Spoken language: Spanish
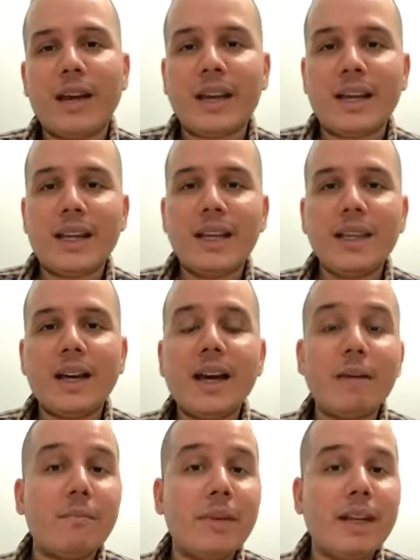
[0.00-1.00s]
erigida
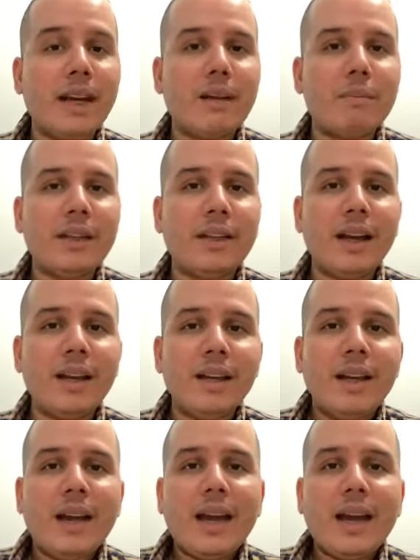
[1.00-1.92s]
en Villa Capital